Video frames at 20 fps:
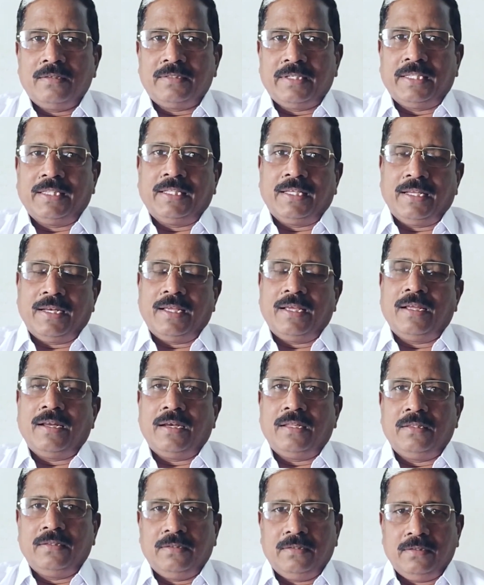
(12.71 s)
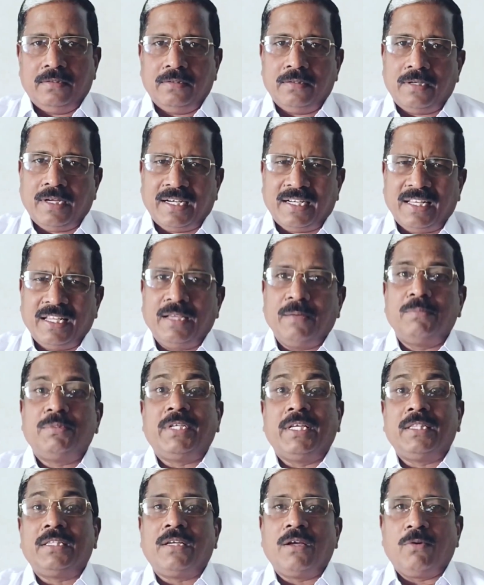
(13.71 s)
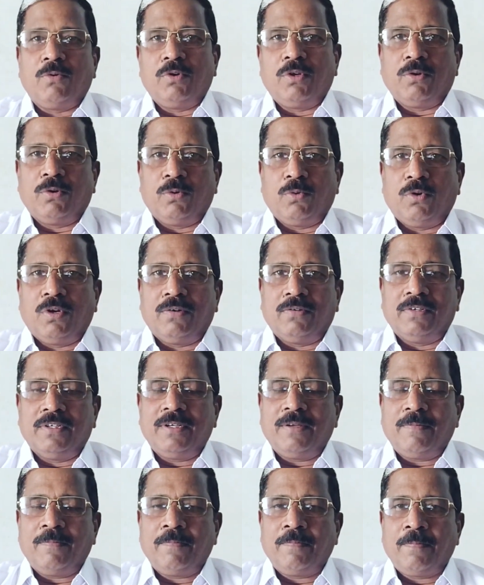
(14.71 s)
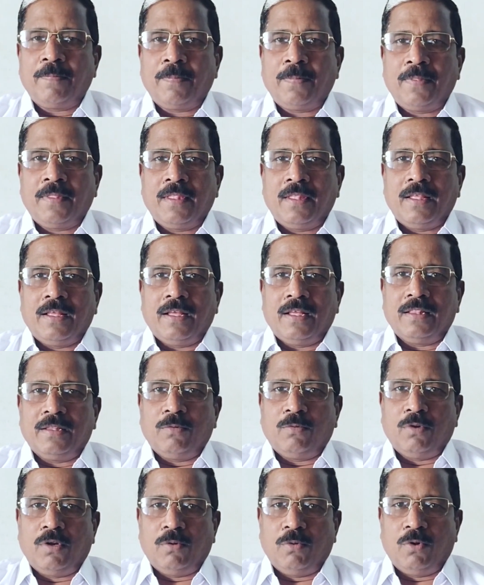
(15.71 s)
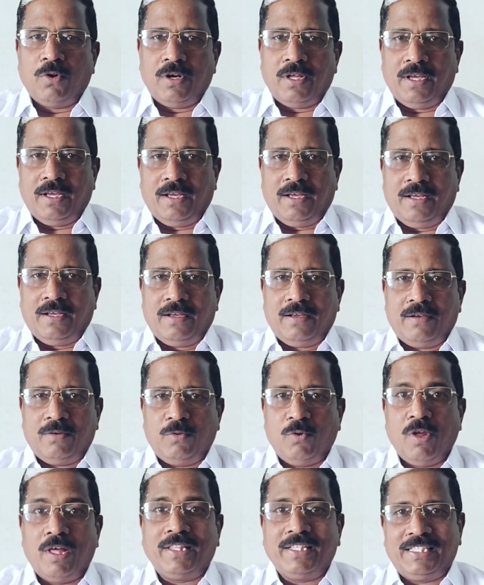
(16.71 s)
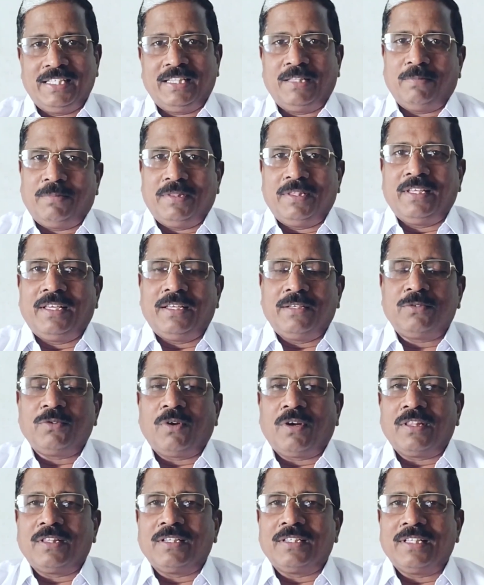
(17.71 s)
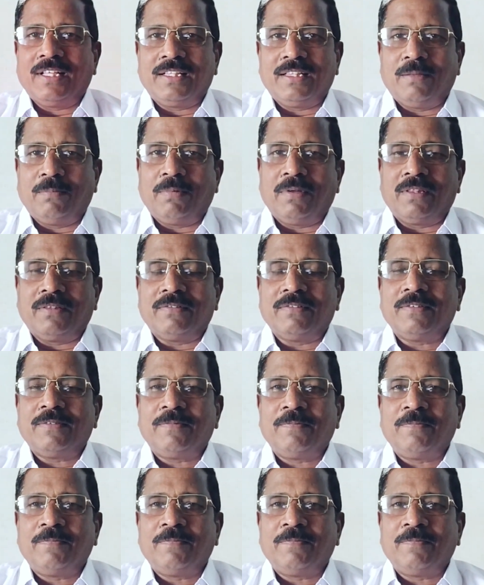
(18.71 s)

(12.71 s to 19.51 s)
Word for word: சேர்த்துக்கிற அல்லது கட்டாயம் சேர்த்துக்கக்கூடிய ஒரு உணவு அந்த உணவோட குணாதிசயத்தை பற்றி சொல்கிறதுக்கு தான் இந்த பதிவு